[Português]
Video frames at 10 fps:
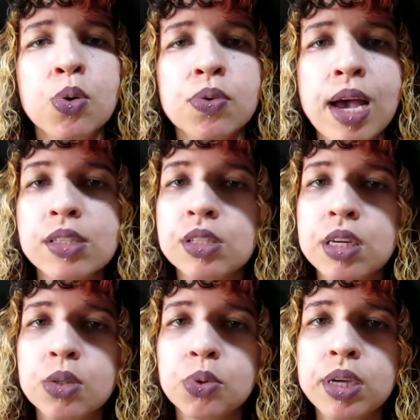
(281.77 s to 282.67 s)
O
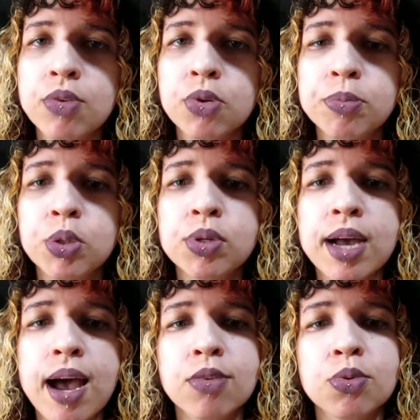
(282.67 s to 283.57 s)
sargento que assumiu o
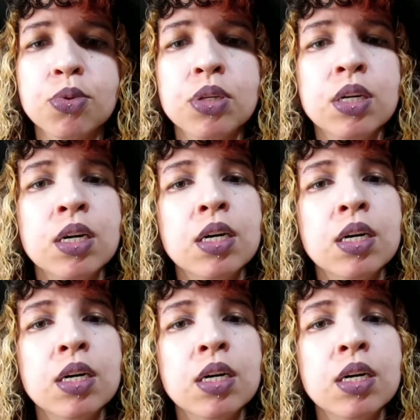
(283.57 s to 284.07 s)
caso